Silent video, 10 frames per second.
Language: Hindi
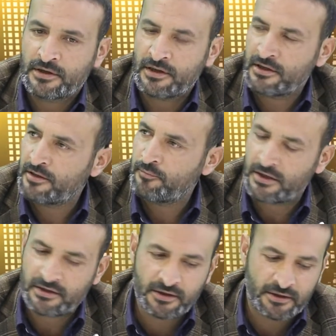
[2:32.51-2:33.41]
गिलगित
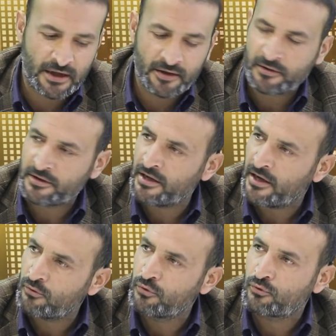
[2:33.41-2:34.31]
बल्तिस्तान के
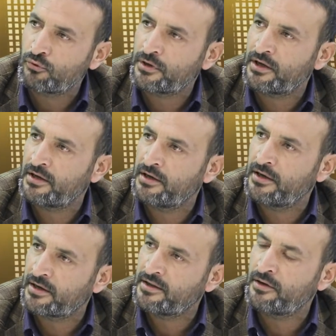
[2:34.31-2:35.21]
हक हकूक़ के लिए
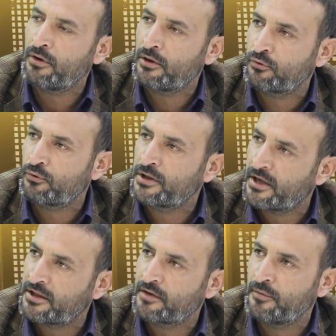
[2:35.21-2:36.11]
लड़ने वालों को
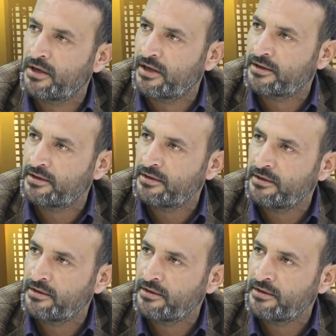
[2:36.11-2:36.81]
सियासत में लाते